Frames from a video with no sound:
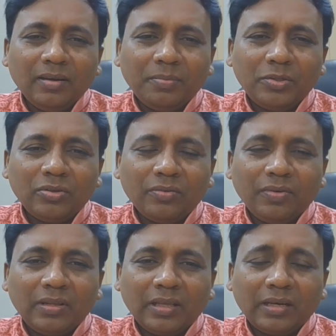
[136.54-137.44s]
পেছনে
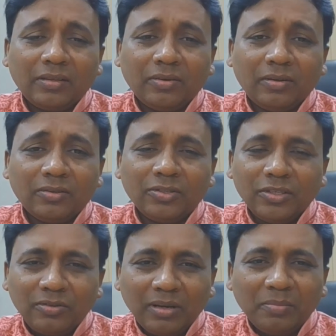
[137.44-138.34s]
ফিরে তাকাতে হয় না তো সেই
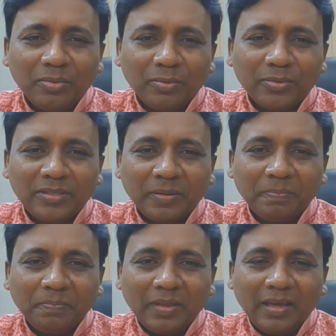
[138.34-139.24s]
জন্য আমি বলবো যে
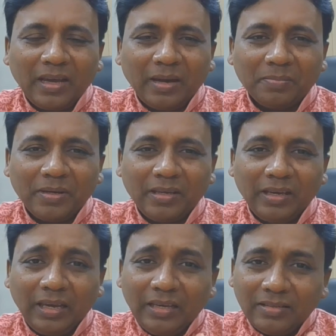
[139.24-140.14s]
আপনি
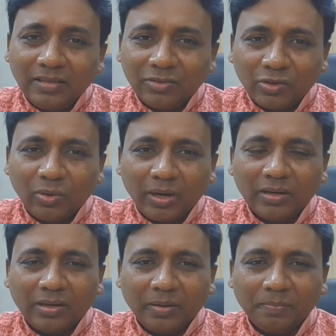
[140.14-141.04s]
এই যে
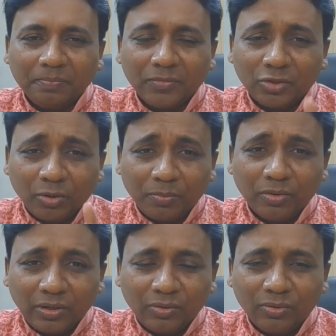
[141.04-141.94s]
স্লোগানটা স্বপ্ন
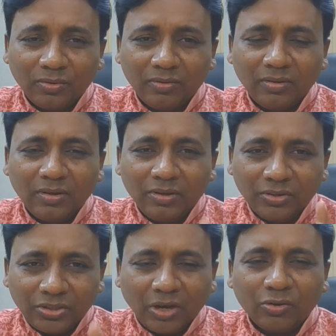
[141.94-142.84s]
দেখুন
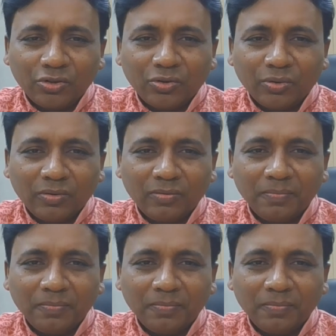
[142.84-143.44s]
সাহস করুন